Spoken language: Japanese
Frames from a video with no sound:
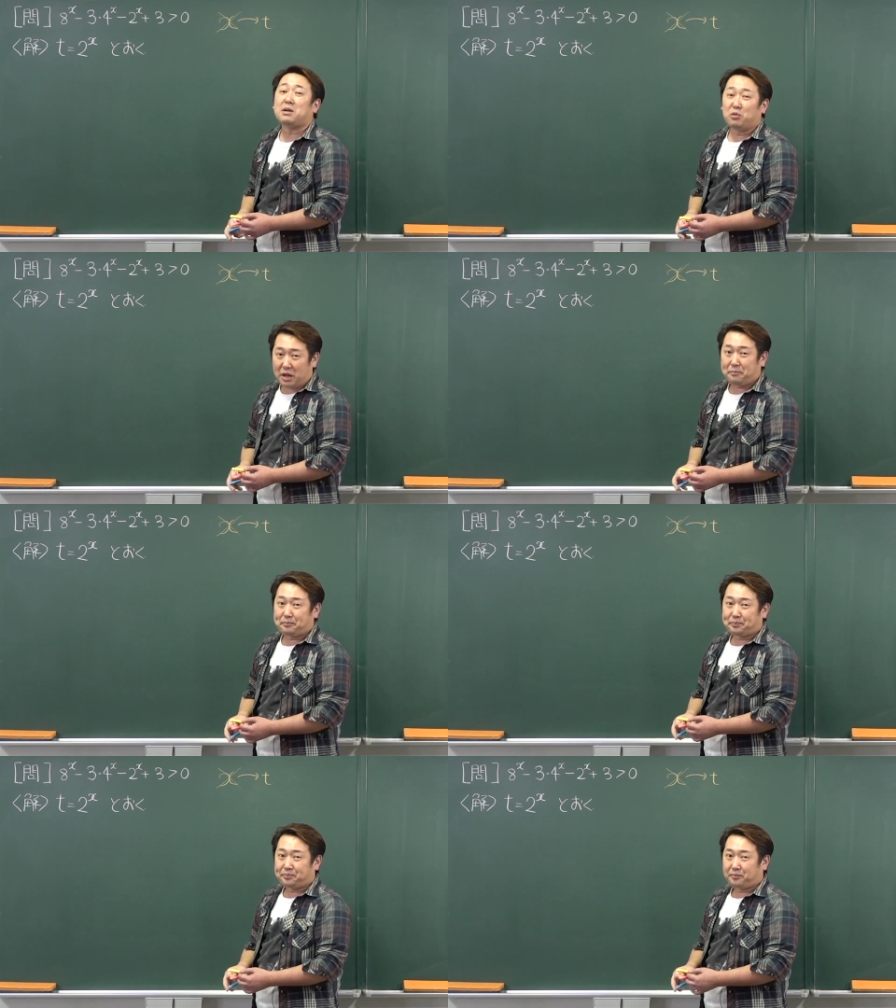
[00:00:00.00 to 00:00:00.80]
もんね。
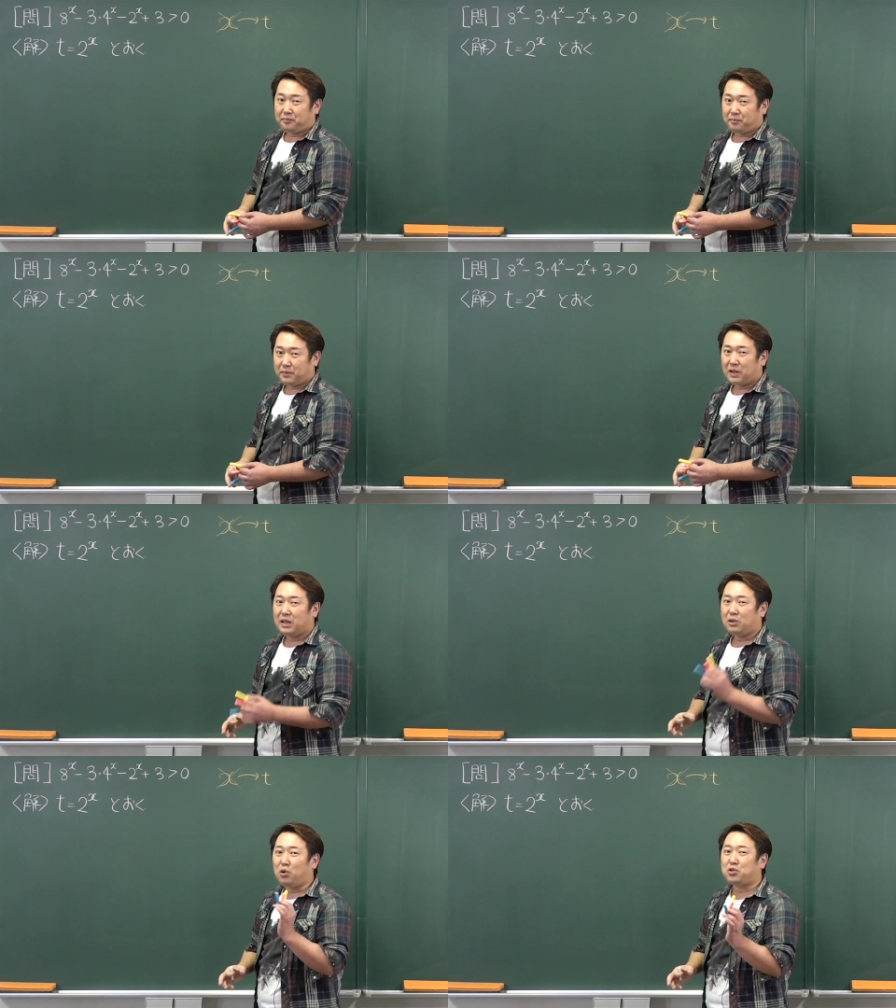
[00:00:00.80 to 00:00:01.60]

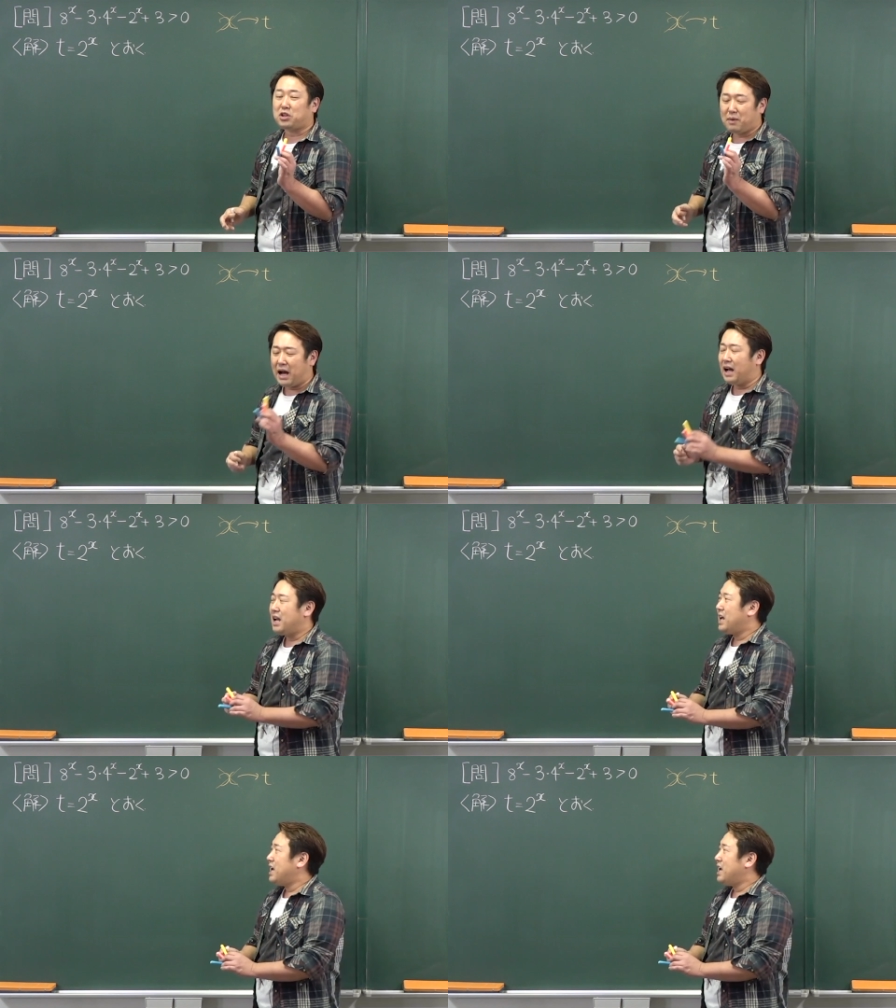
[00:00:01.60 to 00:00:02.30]
こういう時は、